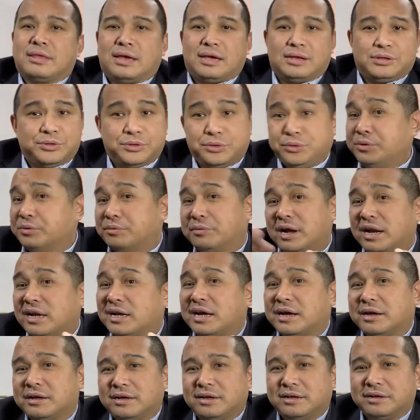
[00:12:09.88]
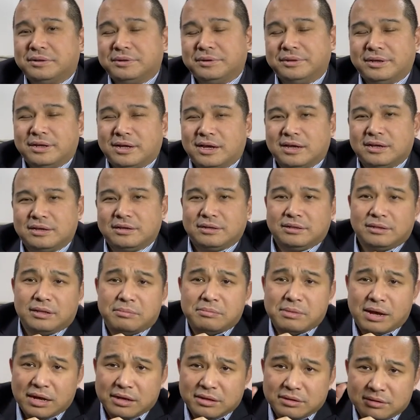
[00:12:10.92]
啊，就用完了，啊，那
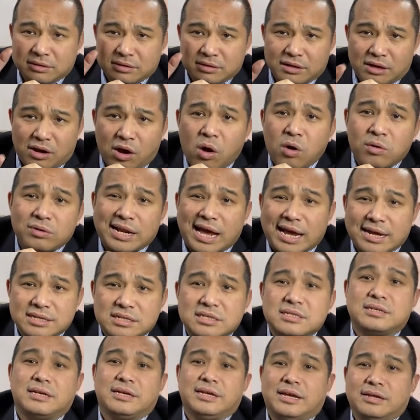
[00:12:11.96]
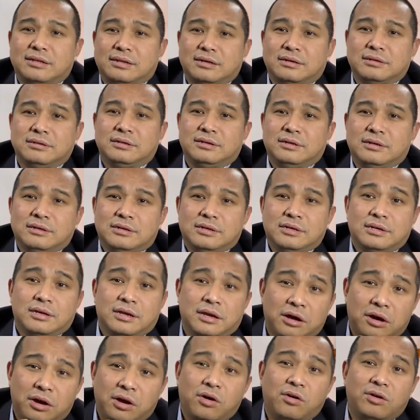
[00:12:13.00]
么。后来是怎样的？
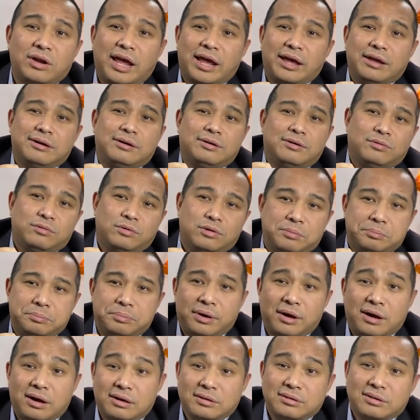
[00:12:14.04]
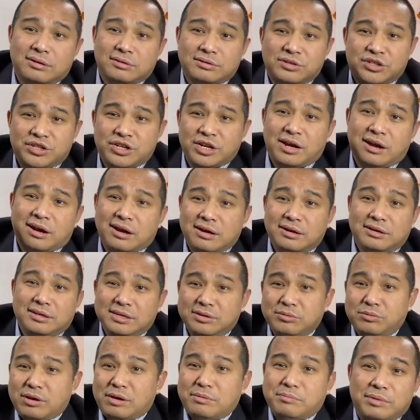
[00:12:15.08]
后来我跑到浙二
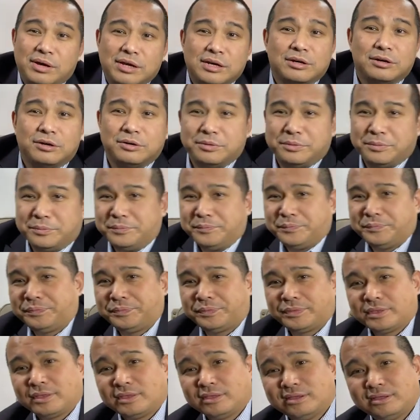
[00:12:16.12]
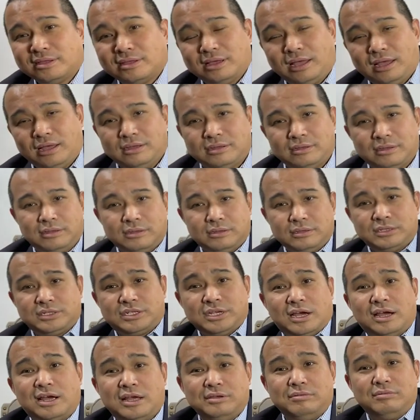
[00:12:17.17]
医院门口，啊，
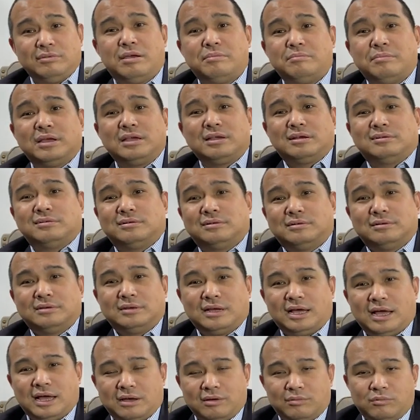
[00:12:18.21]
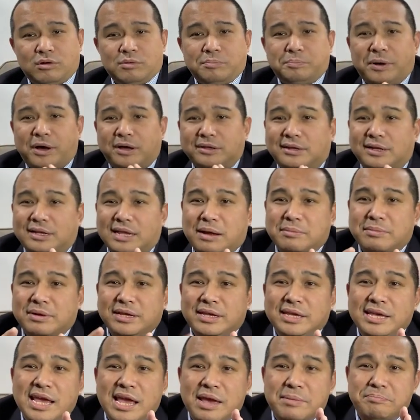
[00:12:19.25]
浙二医院门口啊，我跑到他们
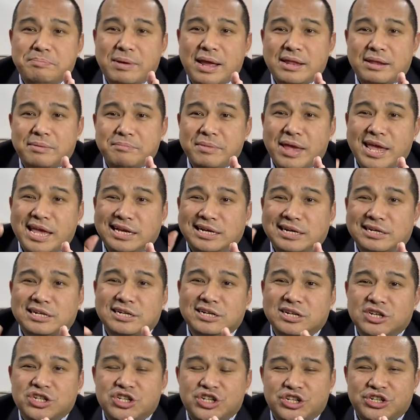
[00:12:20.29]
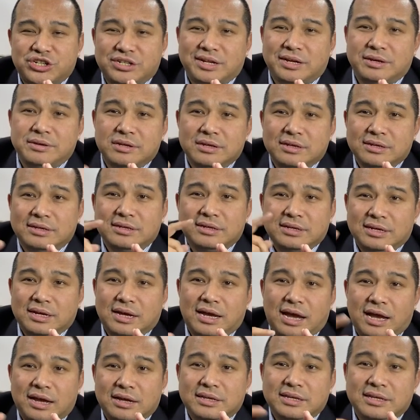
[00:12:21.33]
夜班的每个科室的，
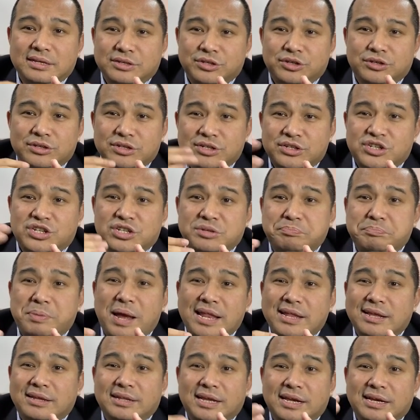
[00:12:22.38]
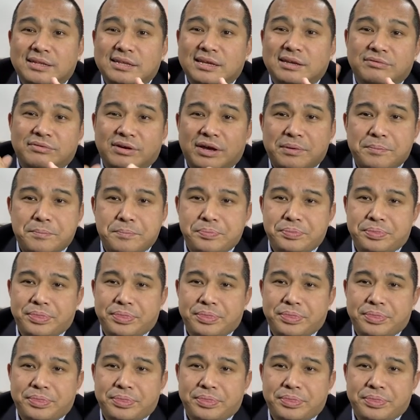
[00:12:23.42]
啊，就值班的那个地方，